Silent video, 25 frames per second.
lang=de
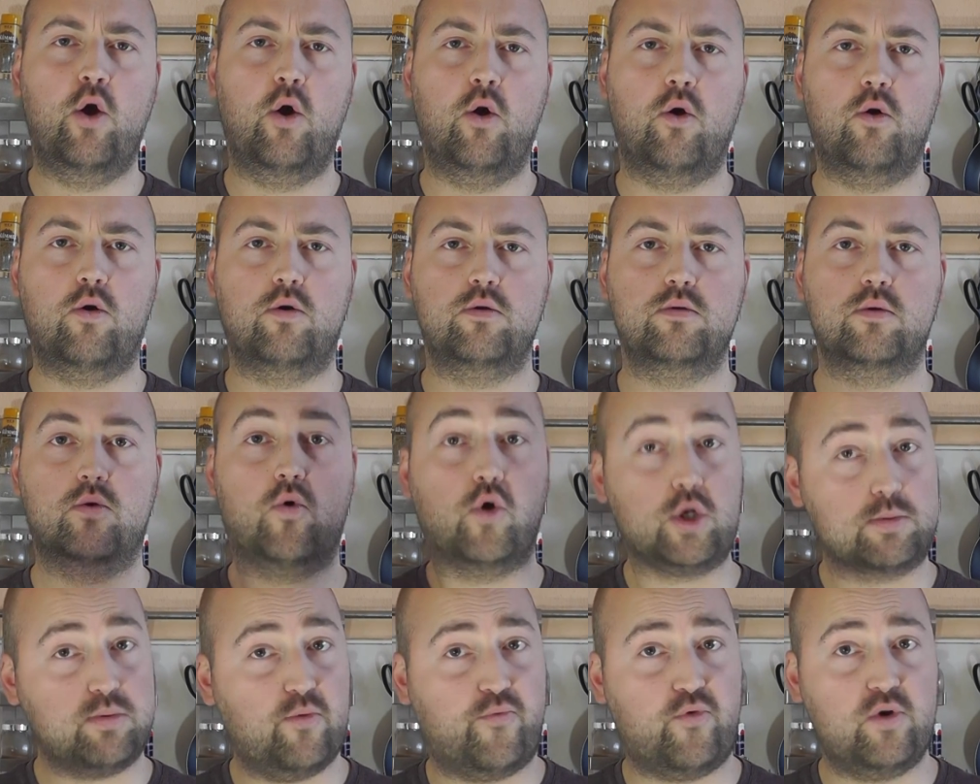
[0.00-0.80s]
Und
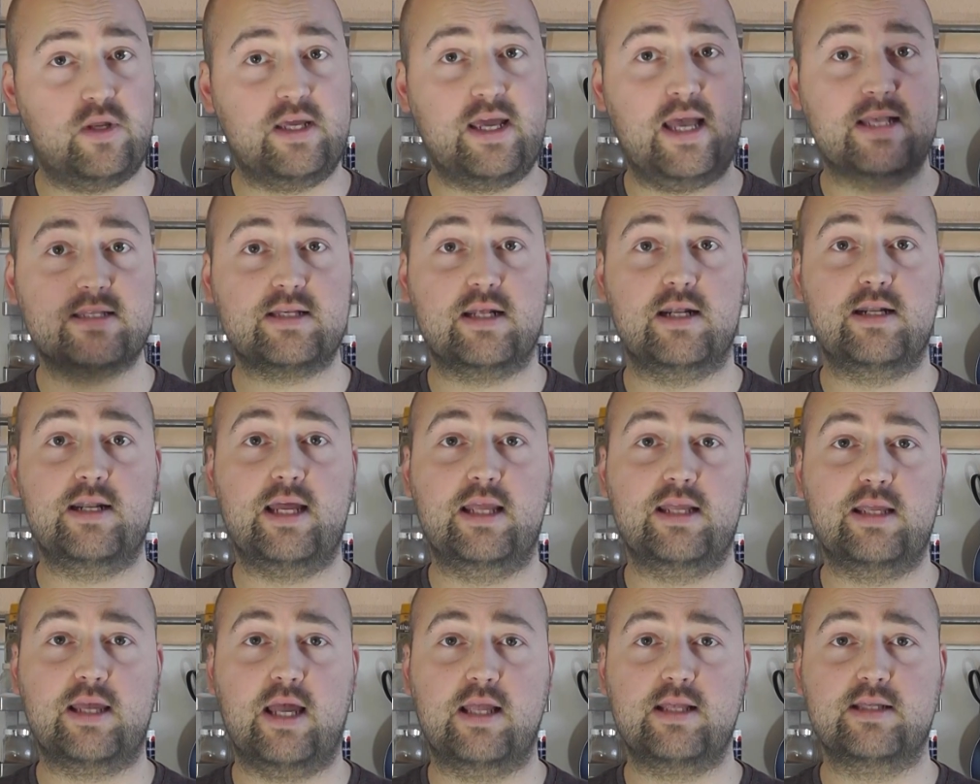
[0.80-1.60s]
kurz bevor die Gäste dann
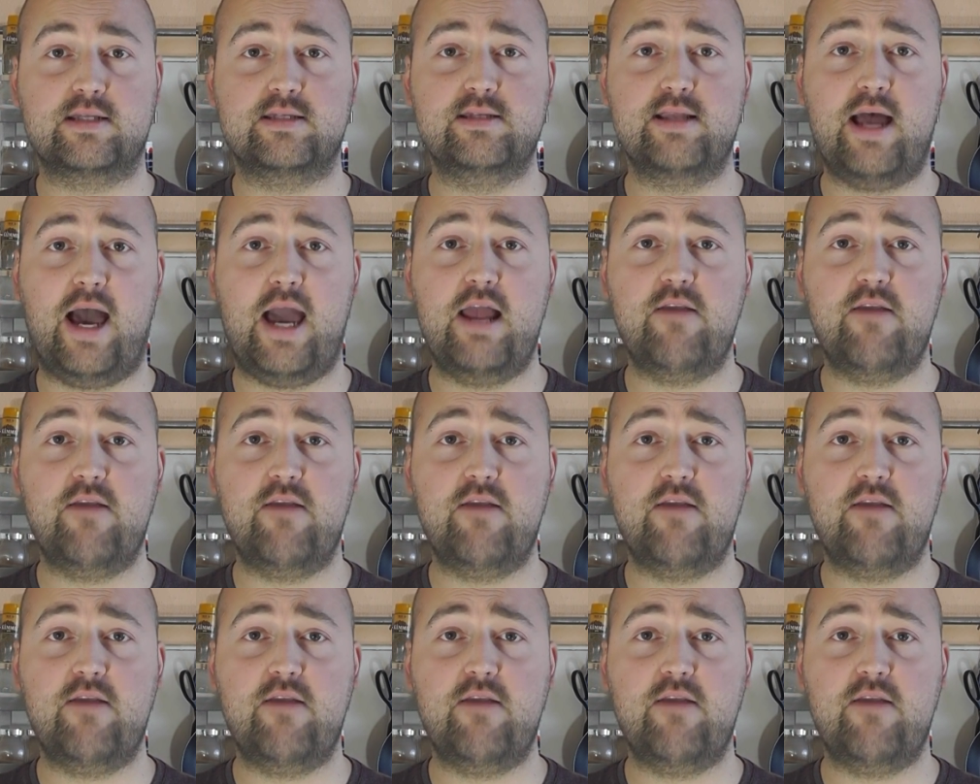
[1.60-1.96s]
antanzen,